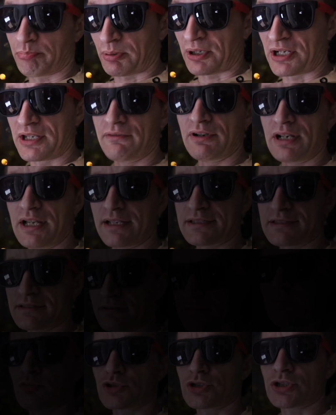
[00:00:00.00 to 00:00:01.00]
проявлять,
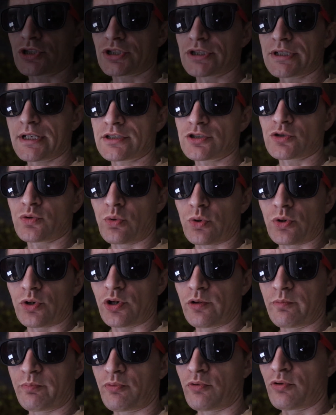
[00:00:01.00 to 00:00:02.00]
потому что ждать
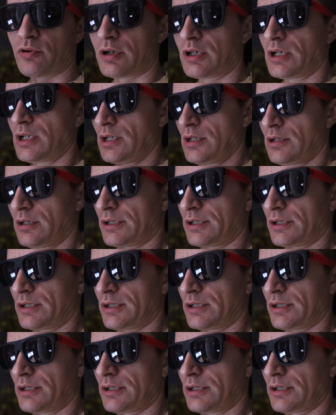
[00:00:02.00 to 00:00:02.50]
скорую по,